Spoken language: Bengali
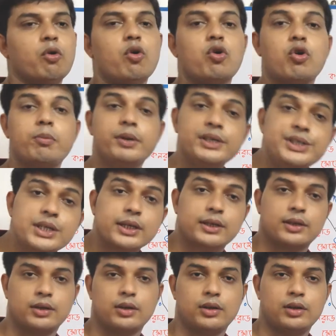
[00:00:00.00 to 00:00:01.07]
মোহরভিসি
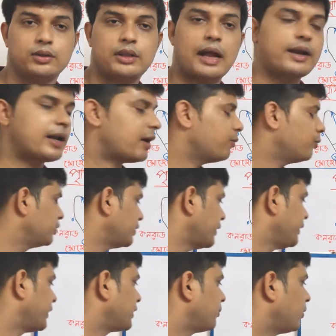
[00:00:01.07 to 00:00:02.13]
তার নাম
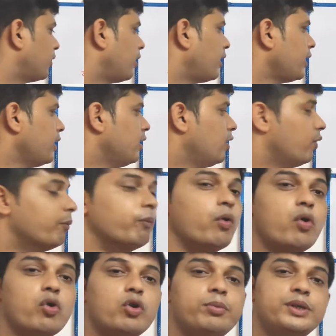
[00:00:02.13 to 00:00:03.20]
অনুসারে এটাকে বলা হয়
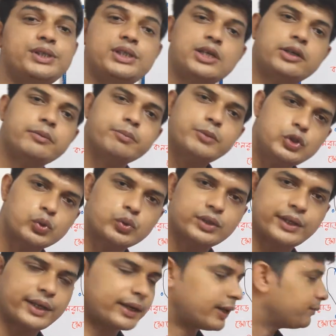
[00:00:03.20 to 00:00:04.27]
মোহরভিসি
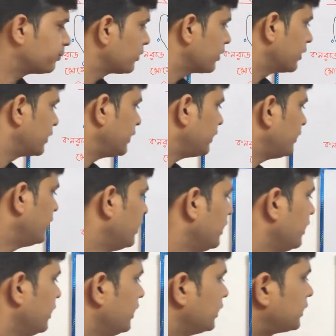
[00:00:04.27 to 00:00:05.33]
বিযুক্তি রেখা ক্লিয়ার
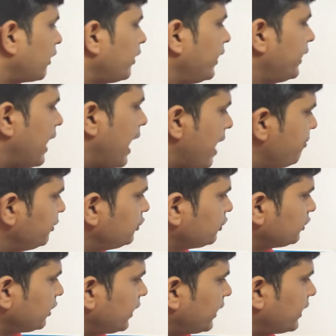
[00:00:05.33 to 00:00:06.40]
তাহলে এই
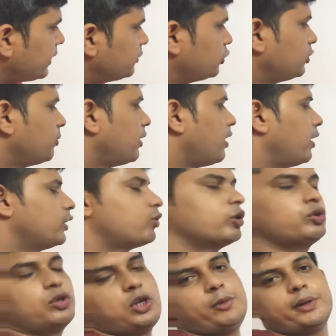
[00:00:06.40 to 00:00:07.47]
বিযুক্তি রেখাটা যদি বলা হয়
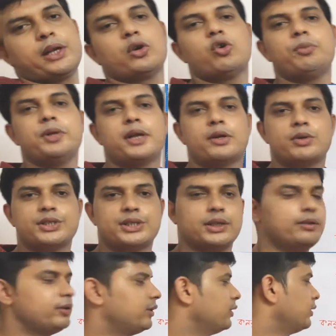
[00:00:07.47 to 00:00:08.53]
কত কিলোমিটার গভীরে রয়েছে
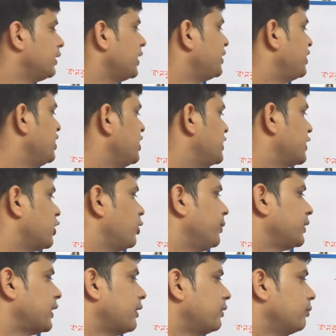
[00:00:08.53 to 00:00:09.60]
না তিরিশ
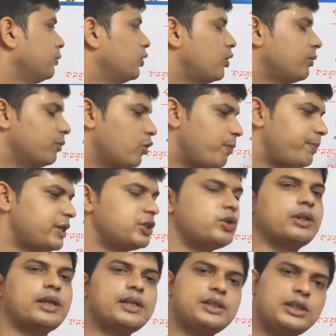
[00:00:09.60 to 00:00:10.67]
কিলোমিটার ভূপৃষ্ঠ
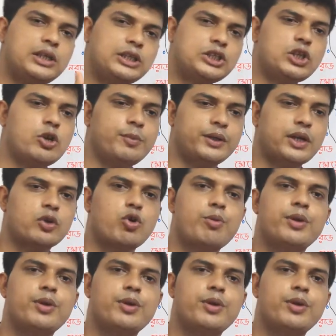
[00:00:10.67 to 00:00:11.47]
থেকে তিরিশ কিলোমিটার